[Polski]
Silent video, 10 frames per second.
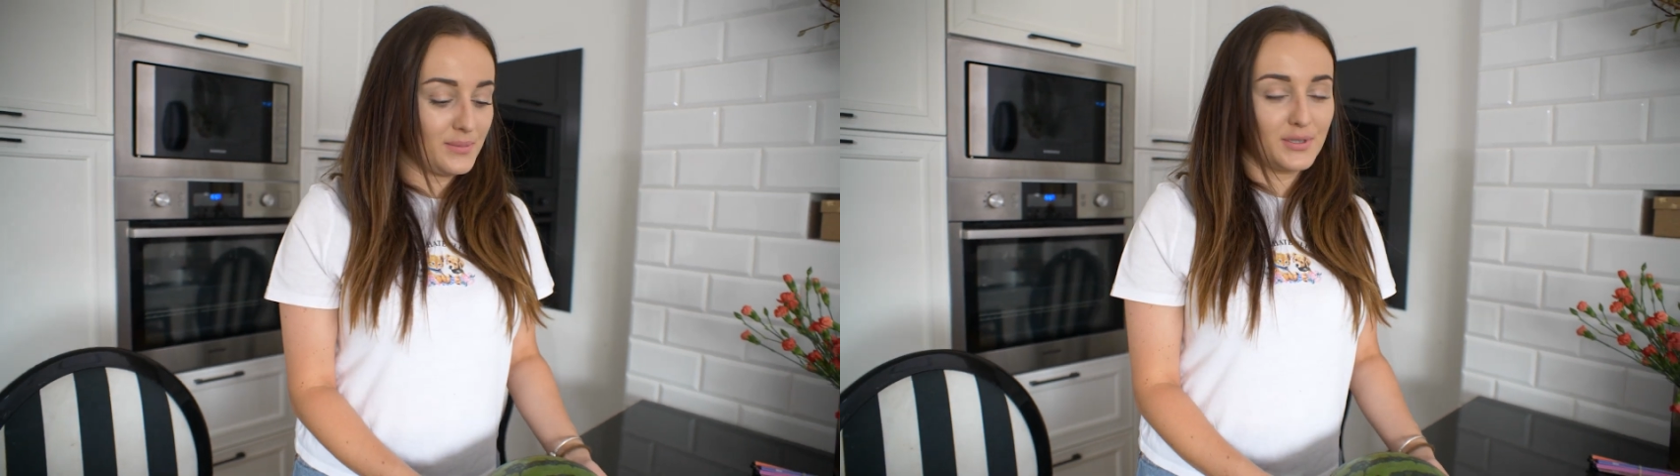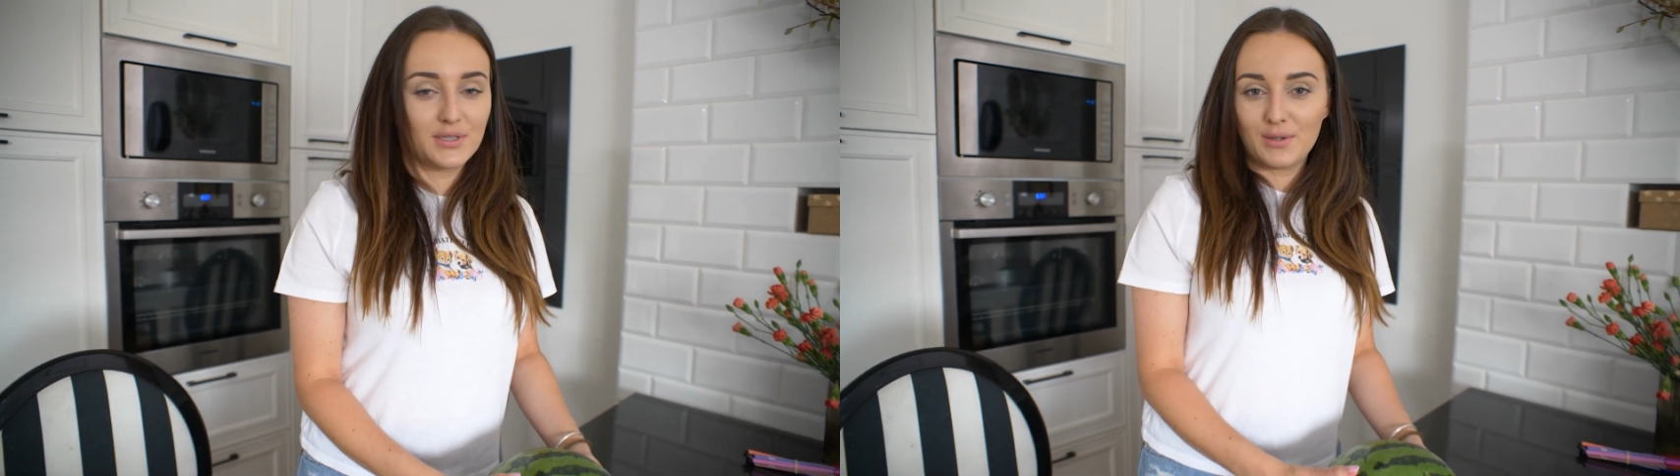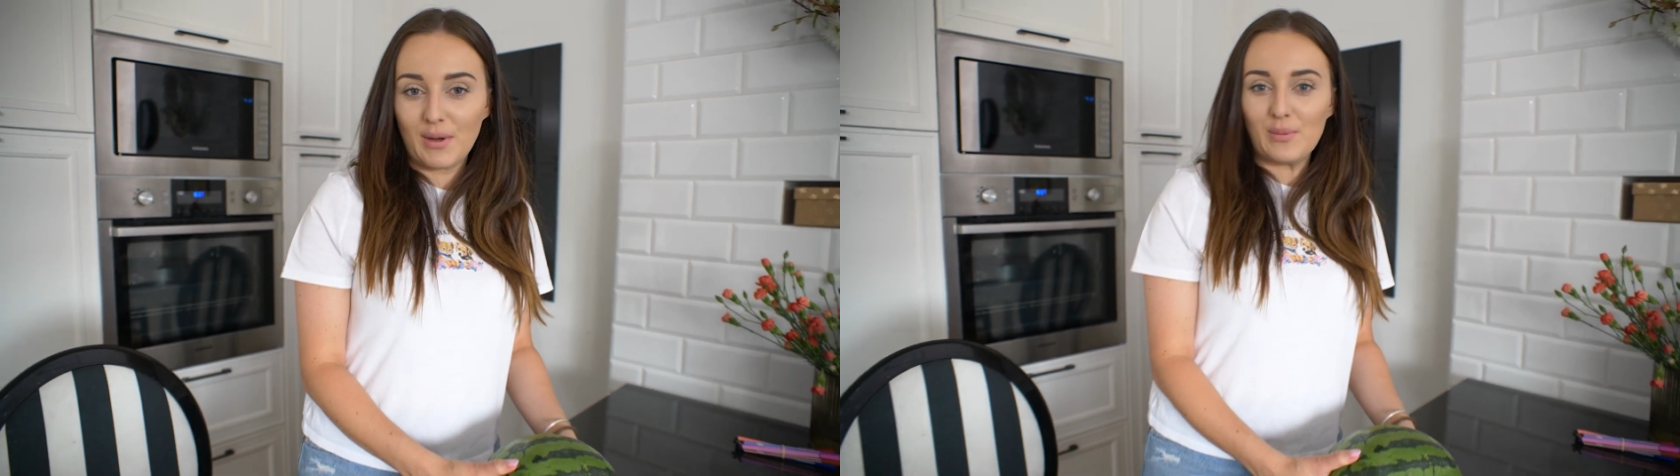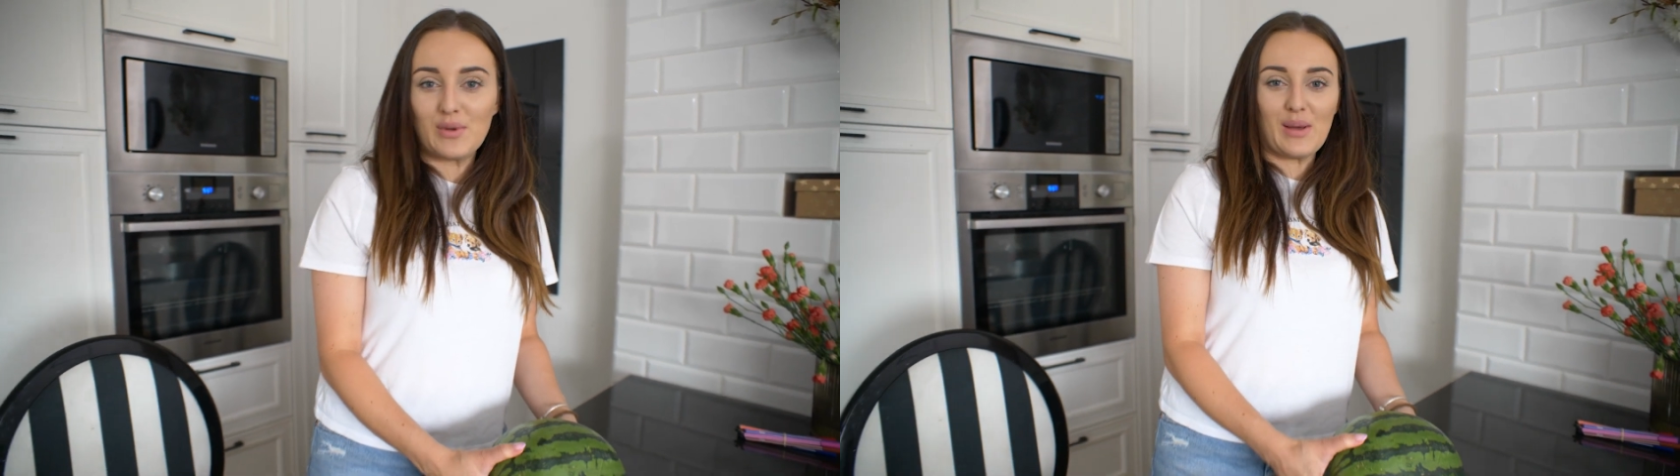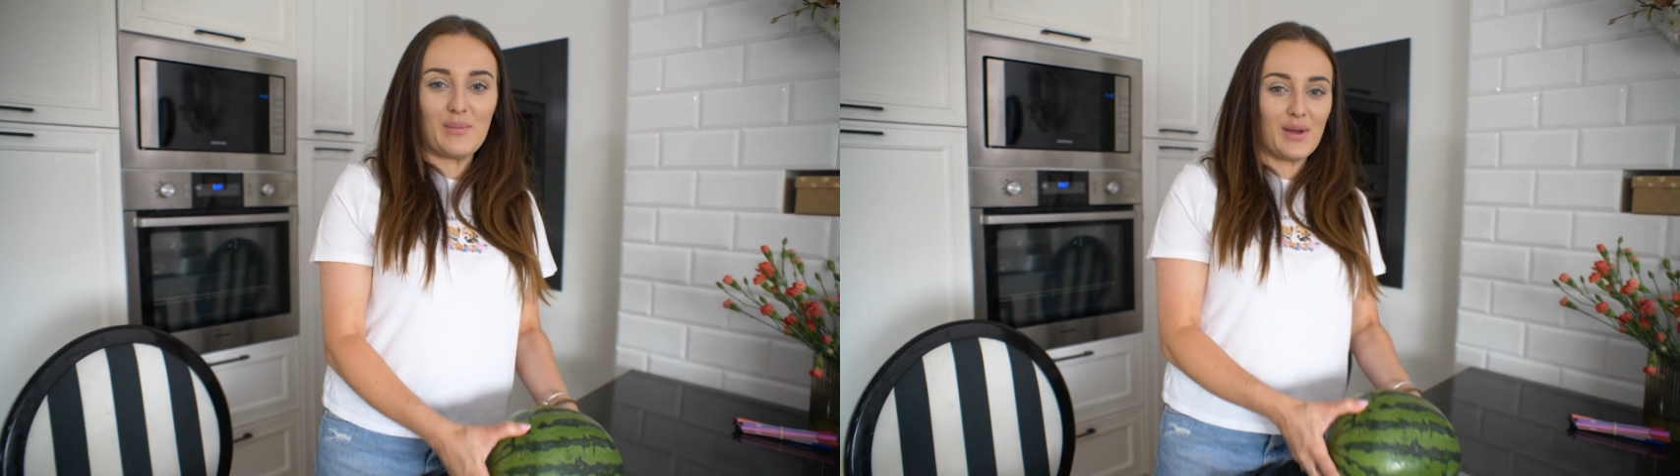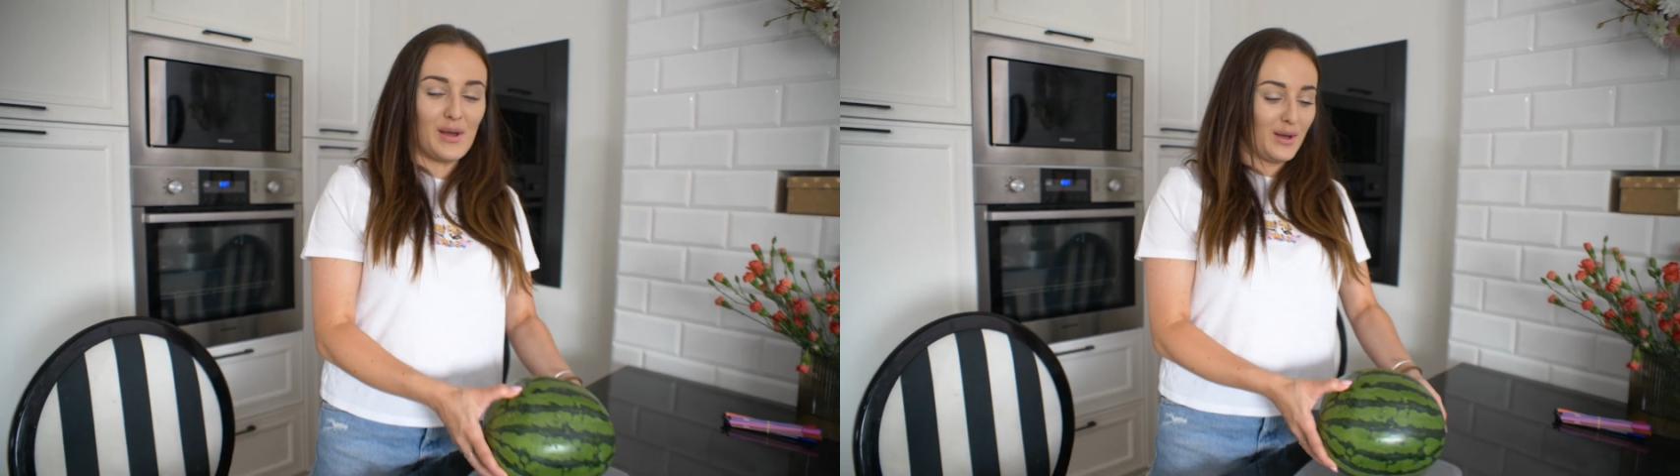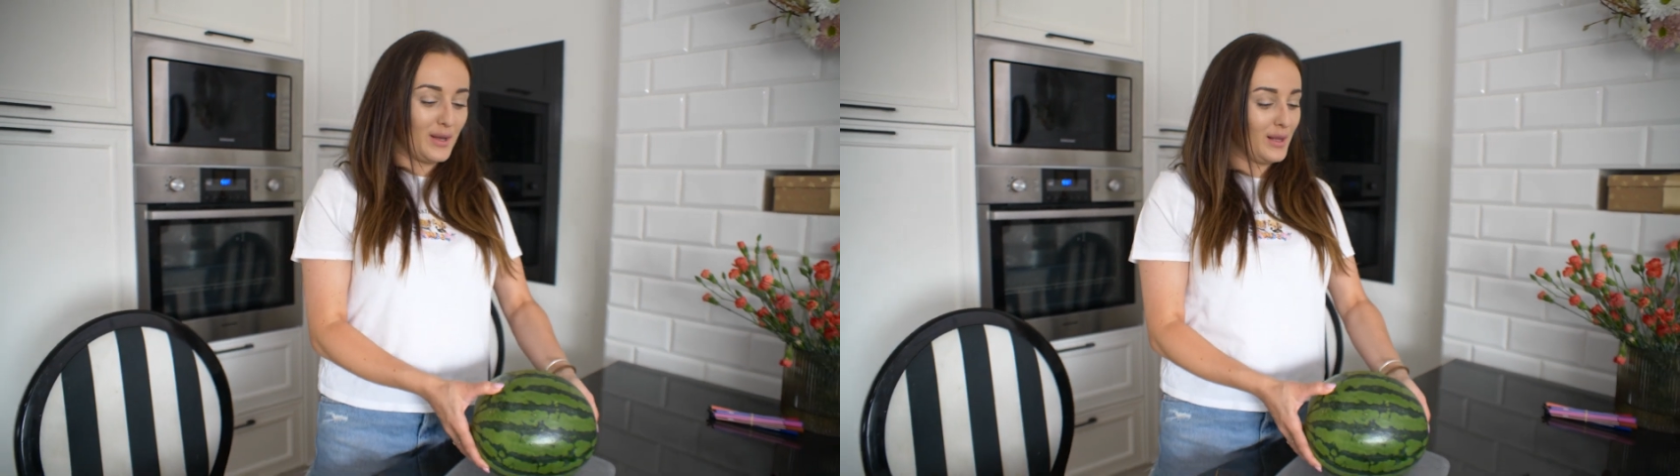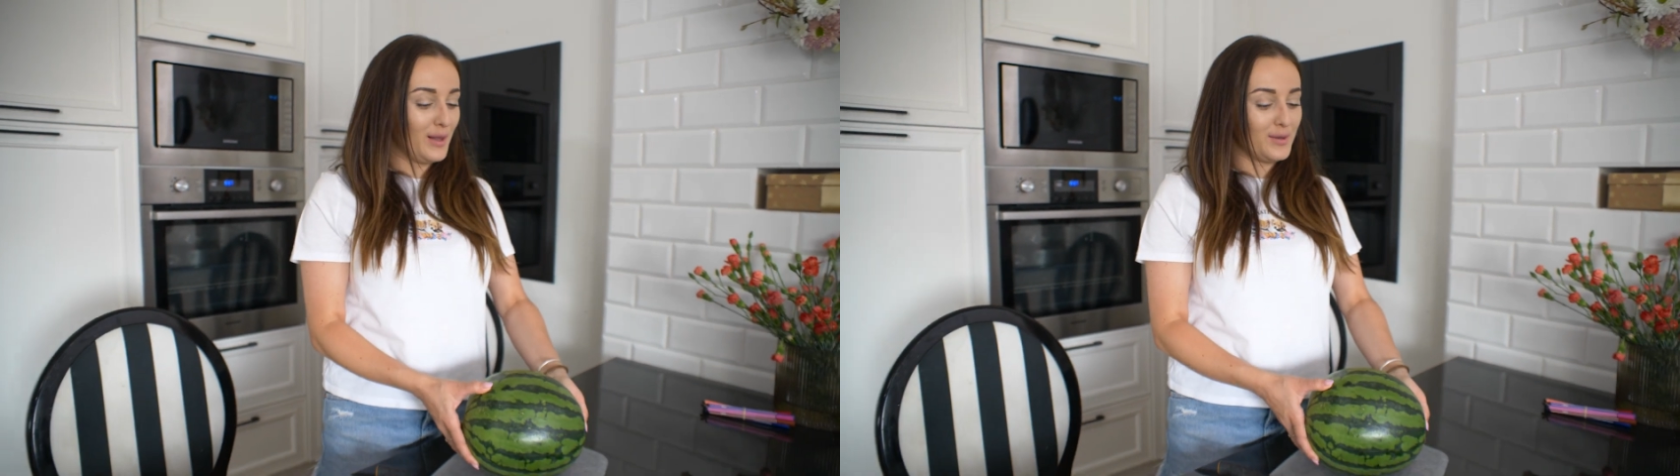przełamujemy
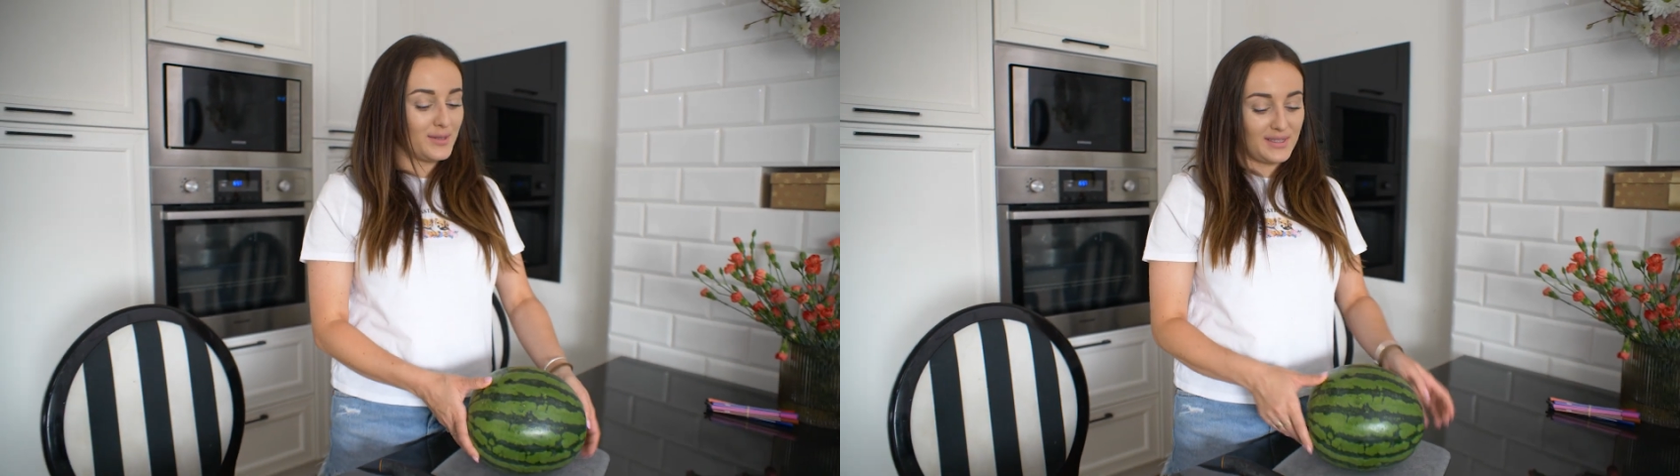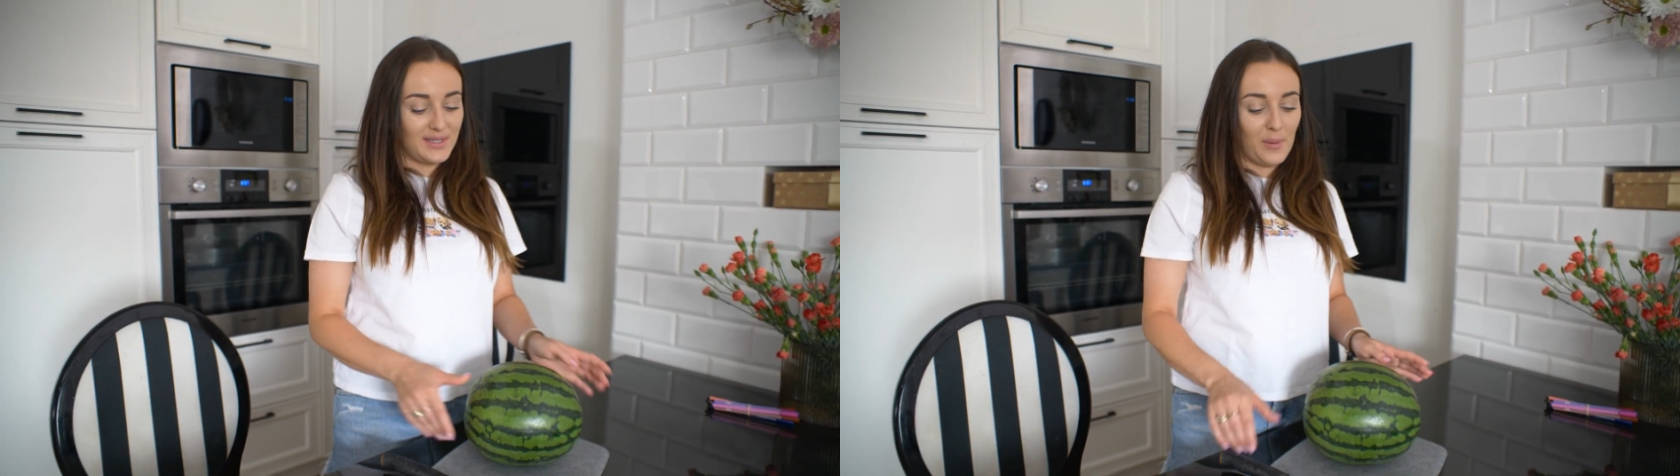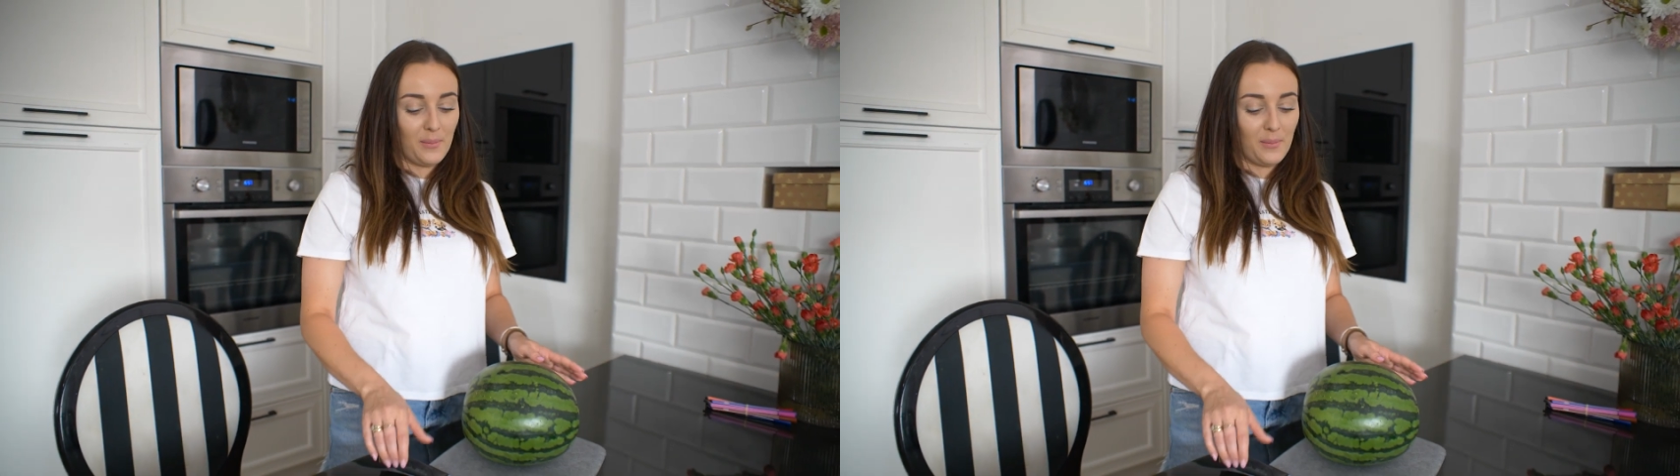lody.